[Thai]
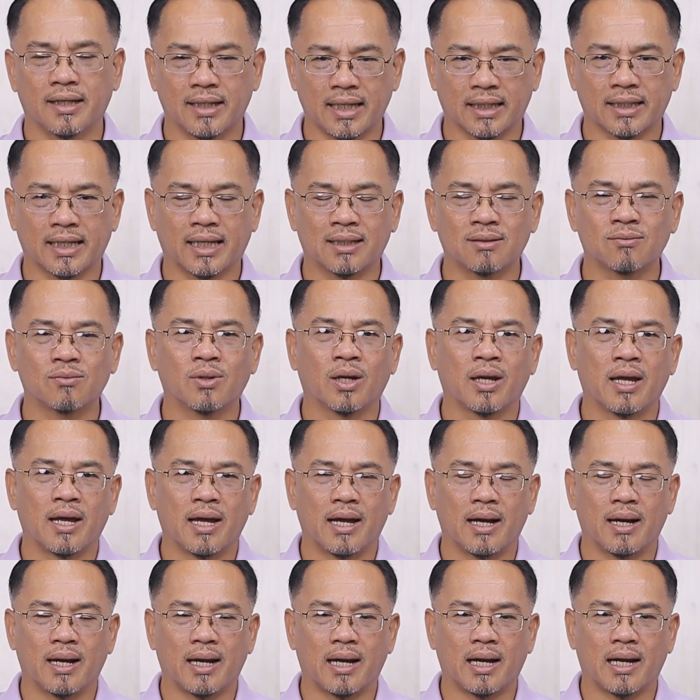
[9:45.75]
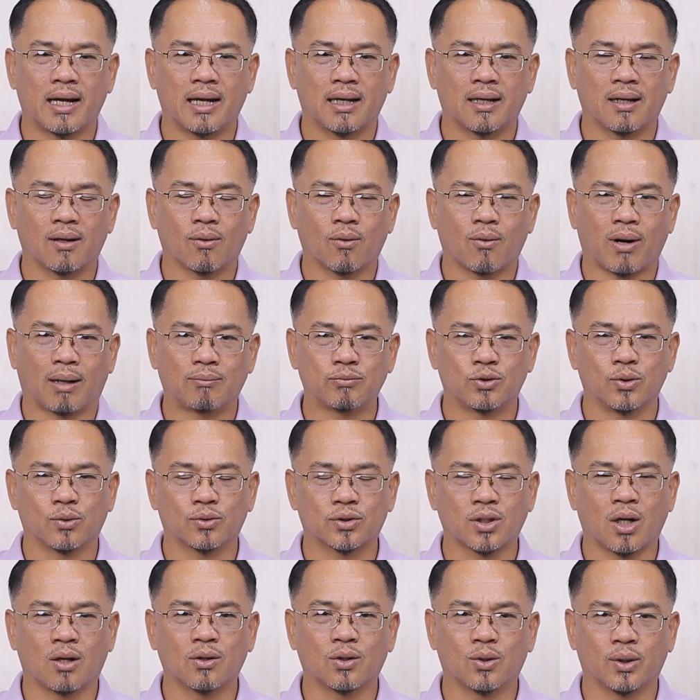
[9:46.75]
ดังนั้นความถูก
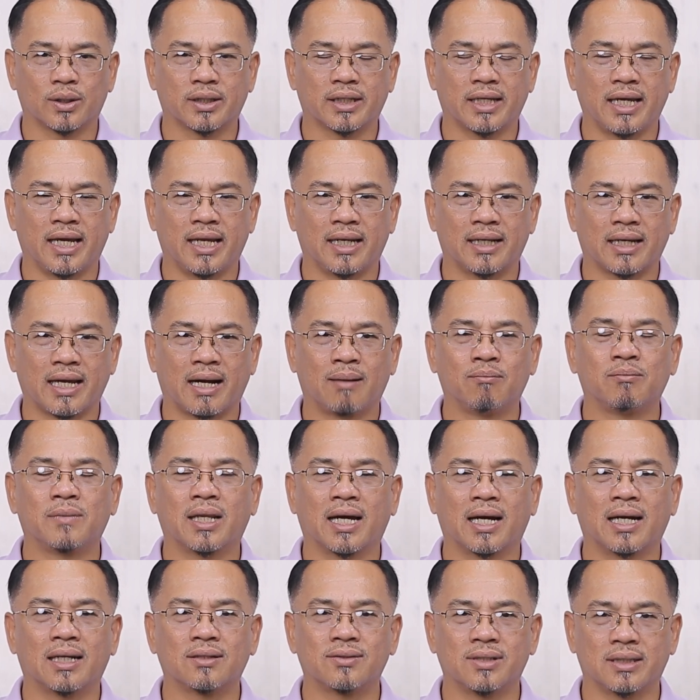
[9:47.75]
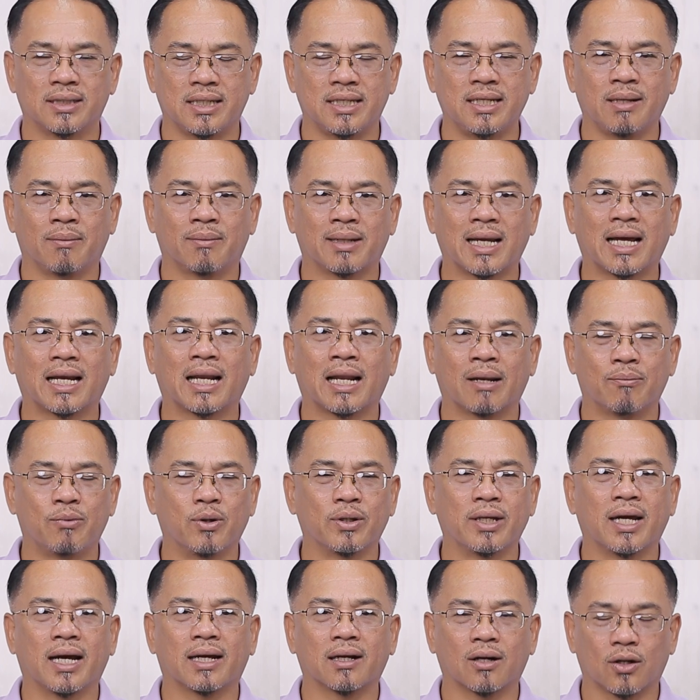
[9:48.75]
ต้องกฎเกณฑ์อำนาจสิทธิอำนาจอะไรพ
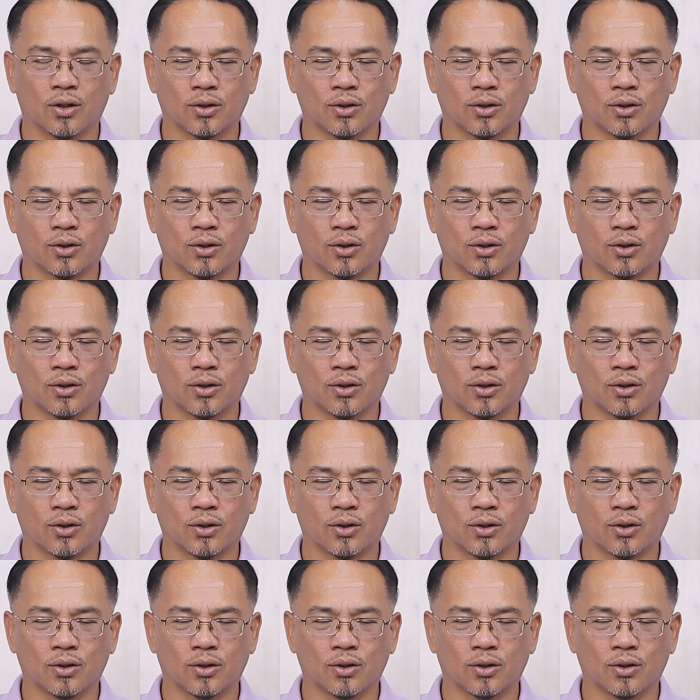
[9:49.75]
วกนี้